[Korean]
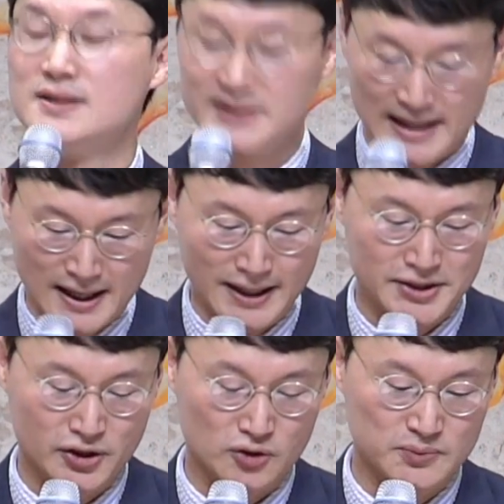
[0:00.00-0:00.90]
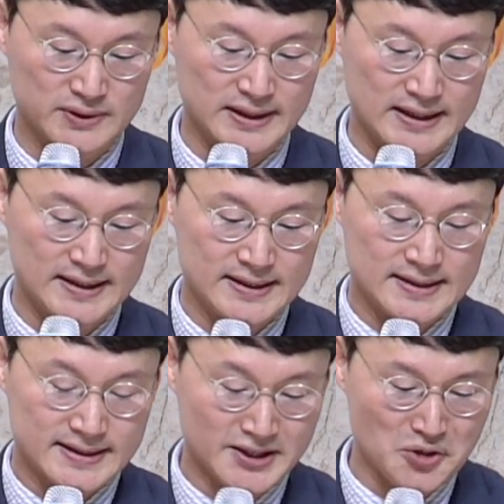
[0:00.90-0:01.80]
사랑하는 여러분,
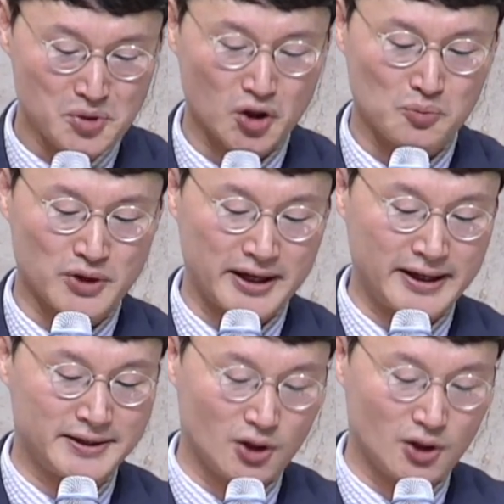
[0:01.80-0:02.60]
지금 여러분에게는